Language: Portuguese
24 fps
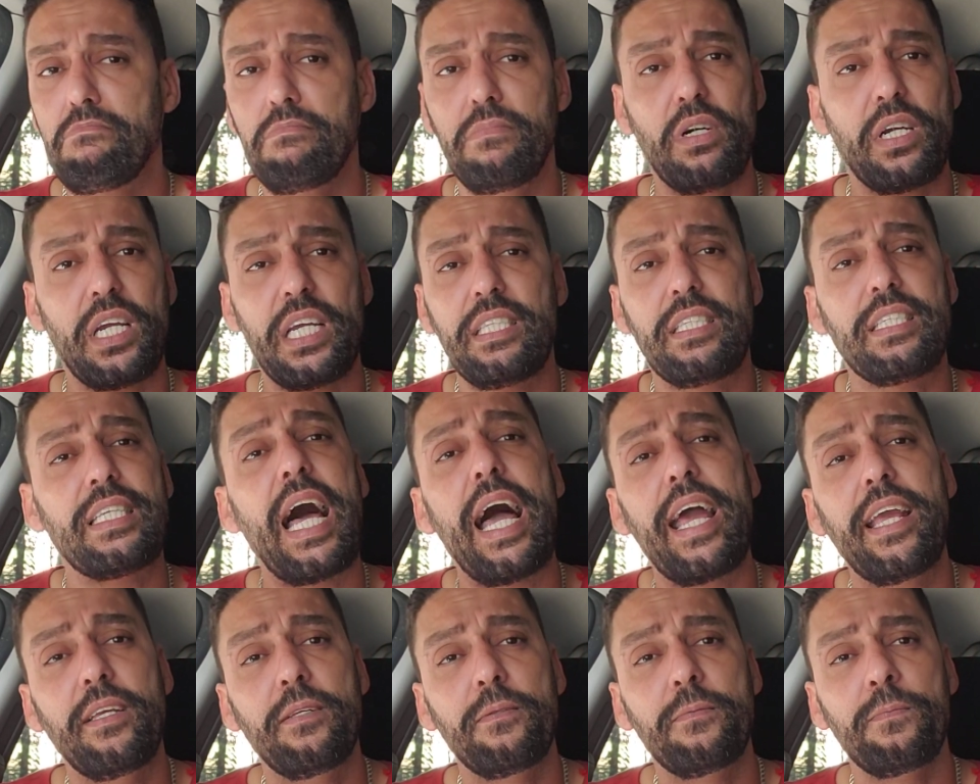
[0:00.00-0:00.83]
porque
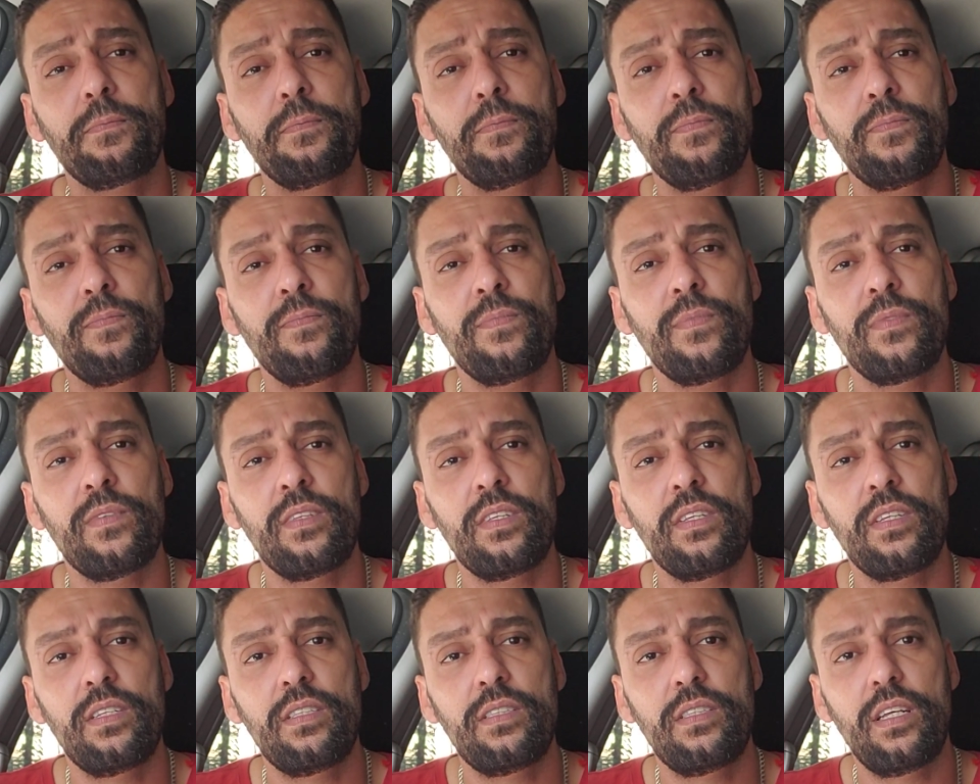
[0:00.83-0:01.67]
sai.
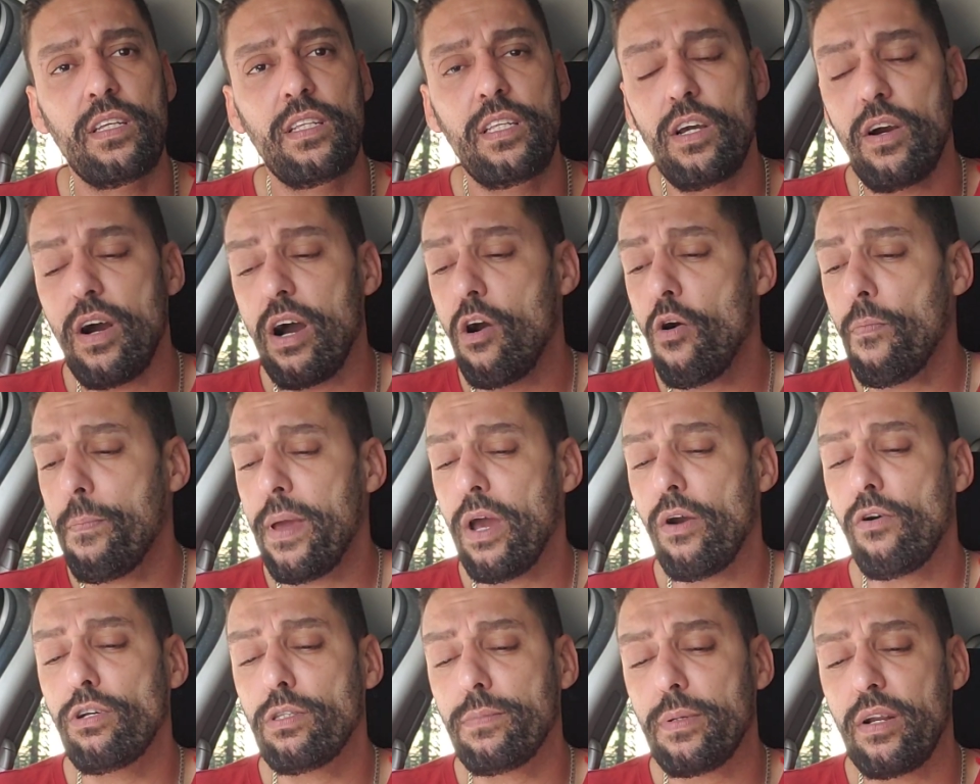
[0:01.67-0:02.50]
Entendeu? Aí eu
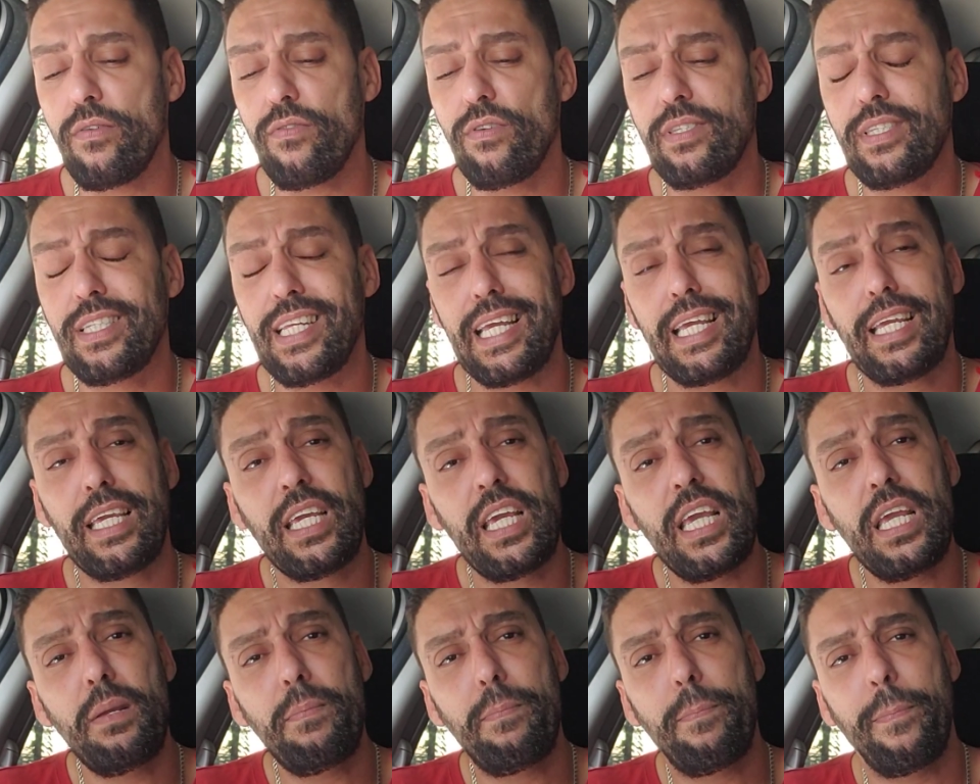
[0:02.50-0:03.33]
pergunto para você,
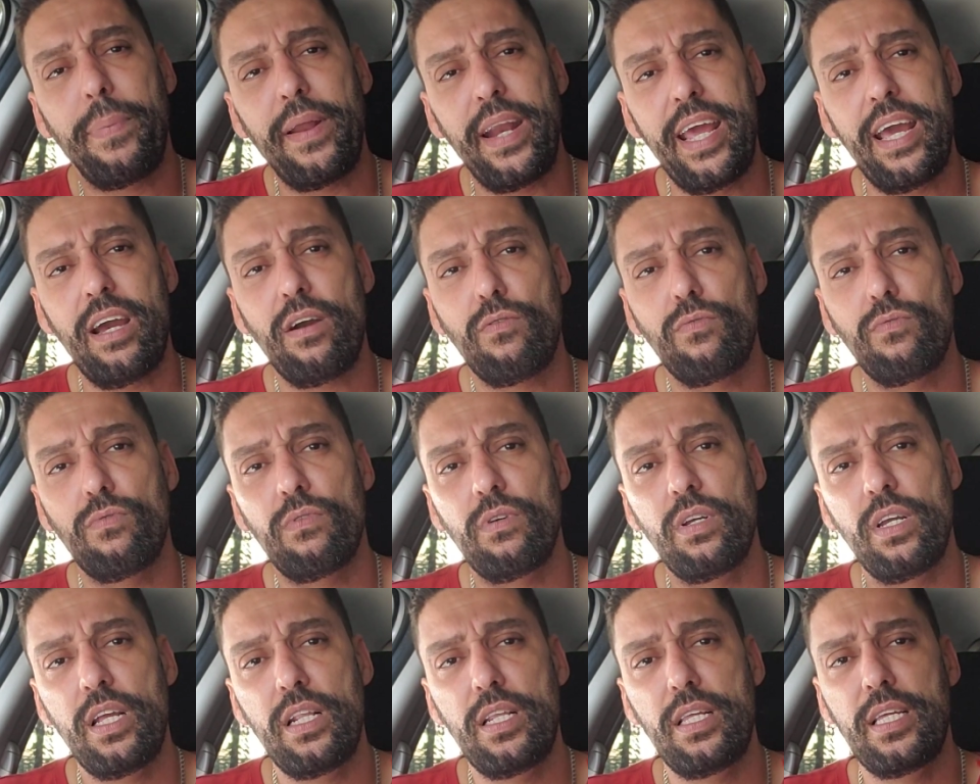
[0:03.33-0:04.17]
que emprego
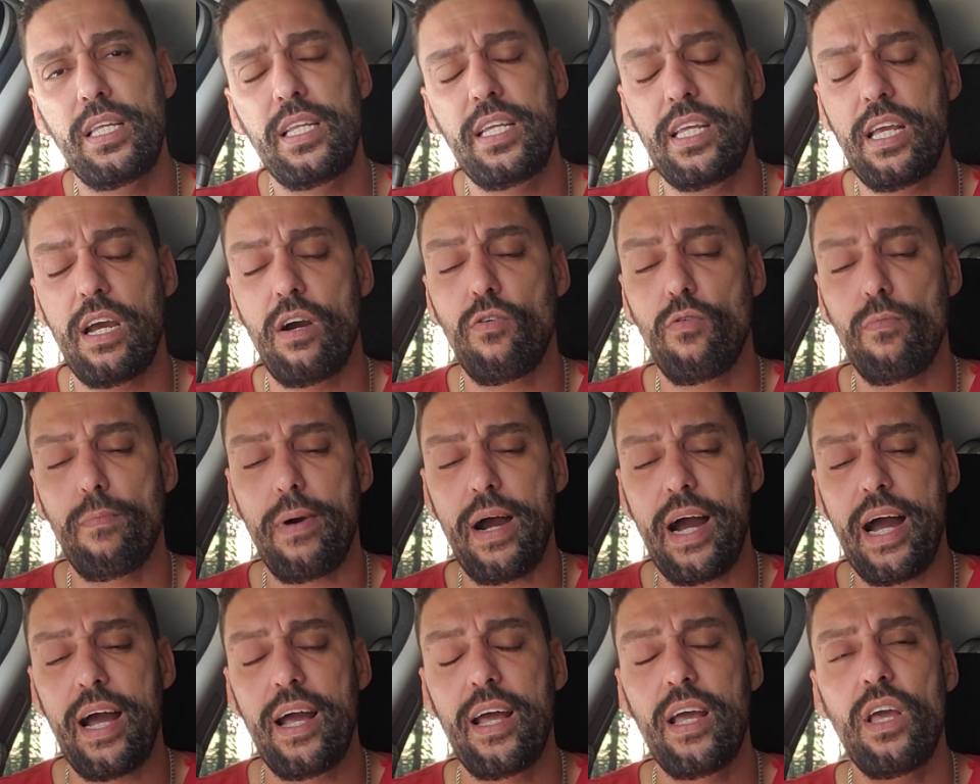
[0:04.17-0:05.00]
ele iria
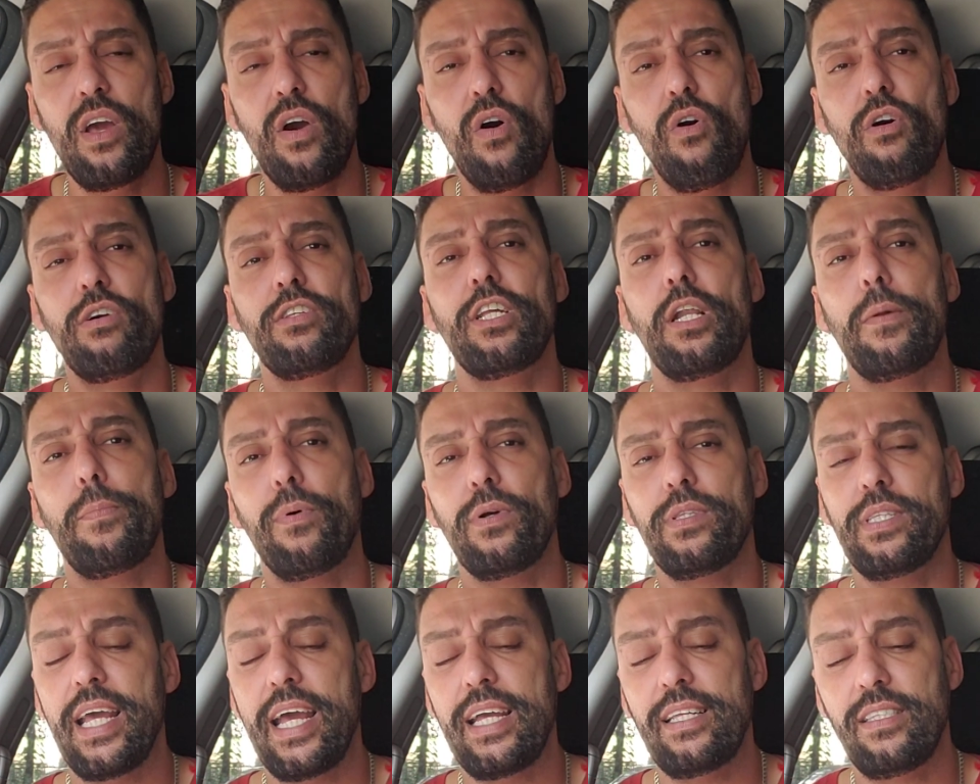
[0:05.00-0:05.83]
arrumar onde ele
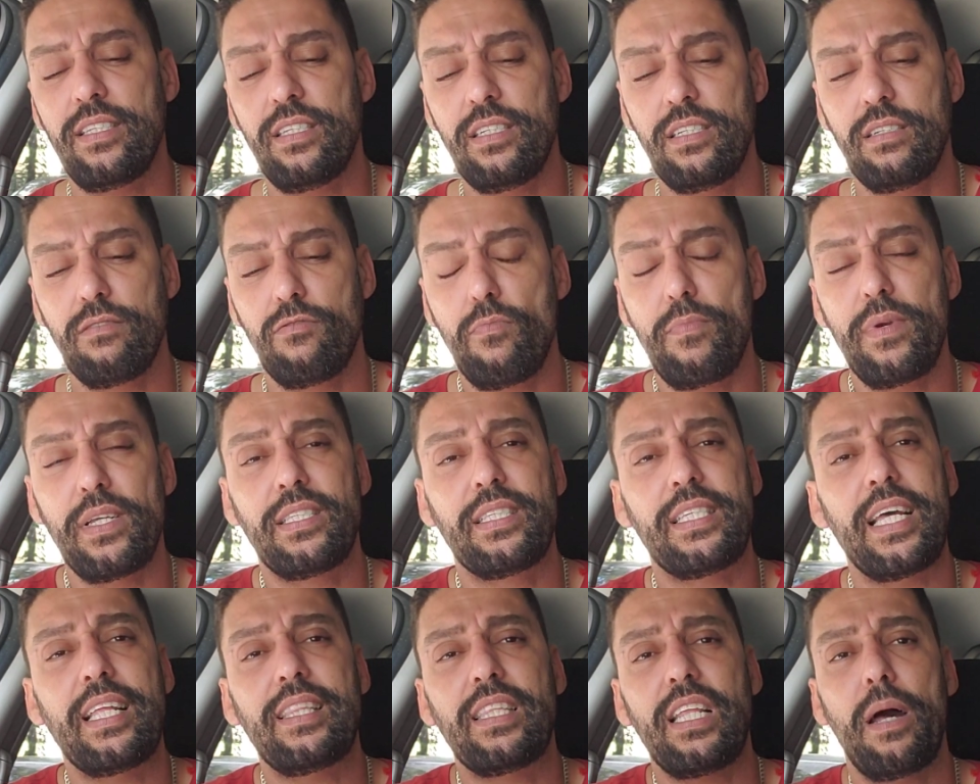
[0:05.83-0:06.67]
pudesse
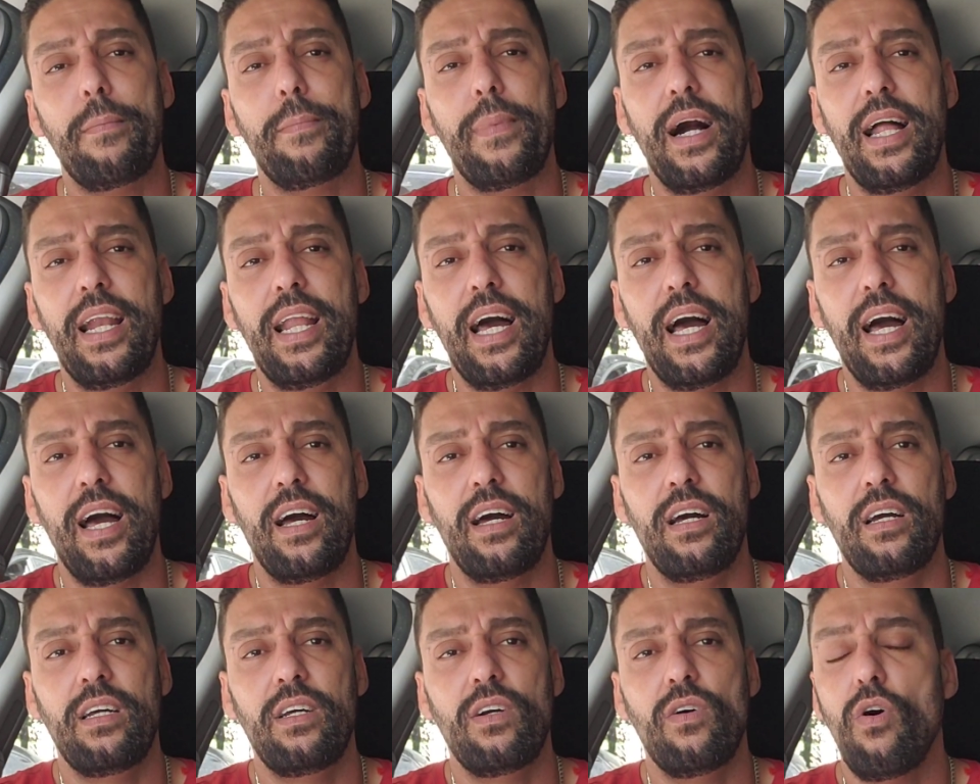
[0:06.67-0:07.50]
começar a trabalhar
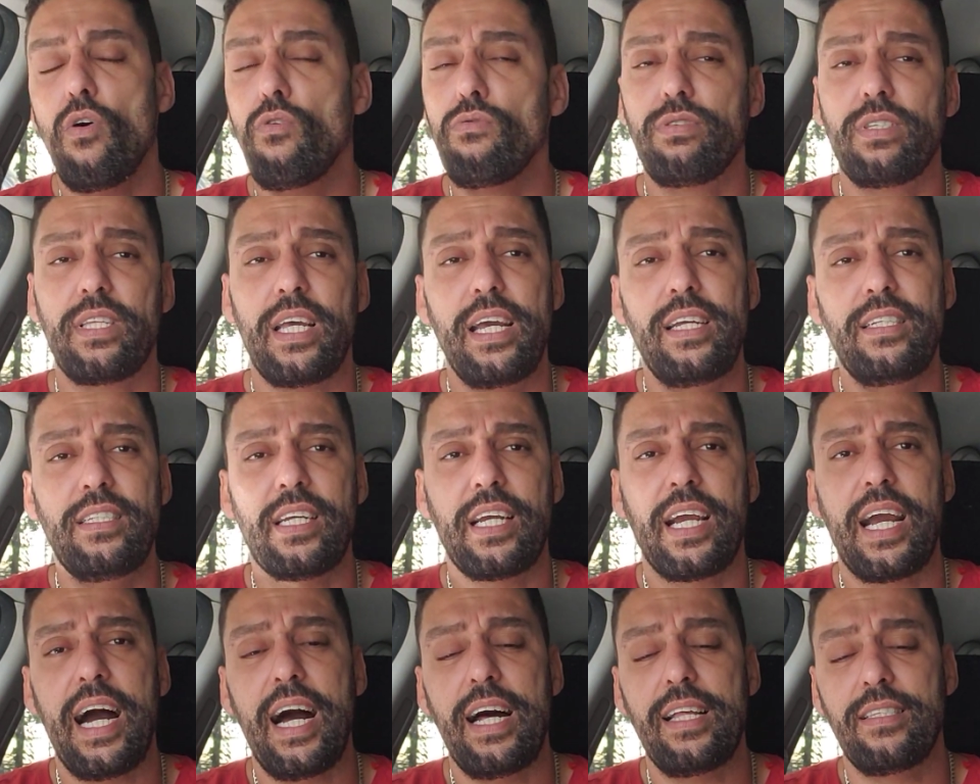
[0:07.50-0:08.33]
ou sair de
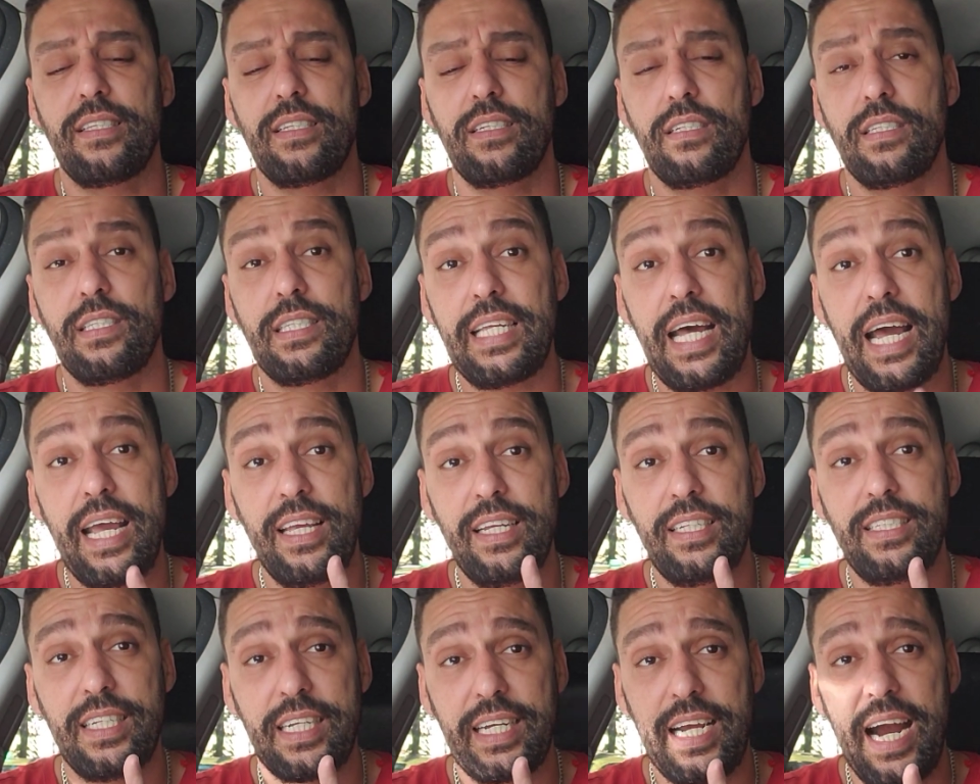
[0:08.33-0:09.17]
casa,
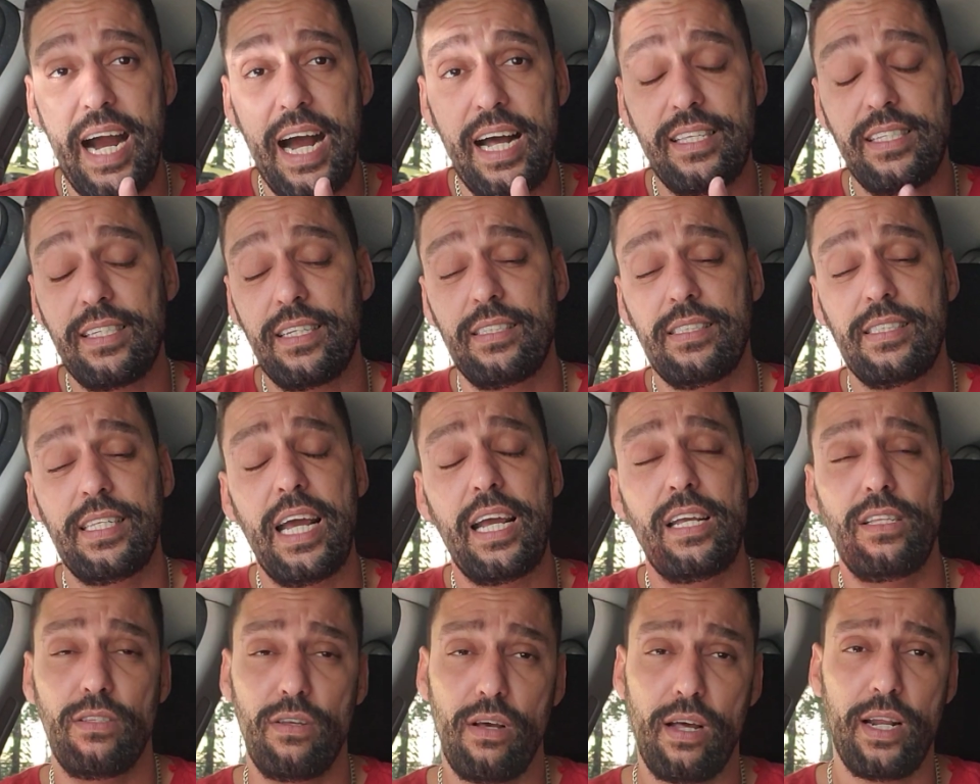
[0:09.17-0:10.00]
sair de casa
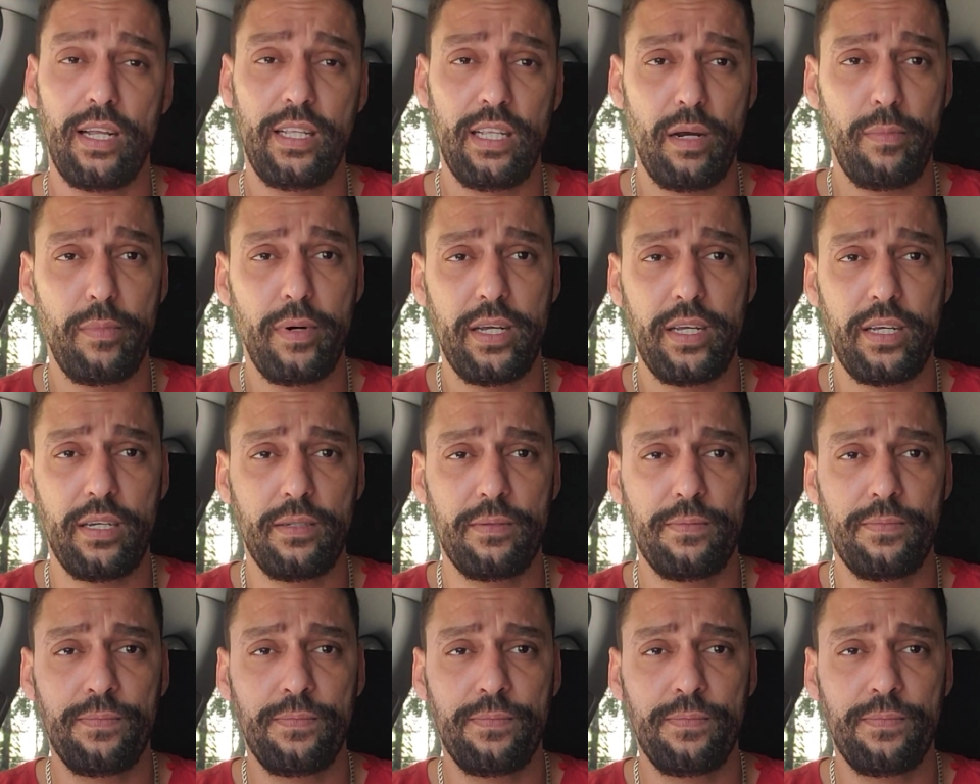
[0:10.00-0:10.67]
10 horas da manhã.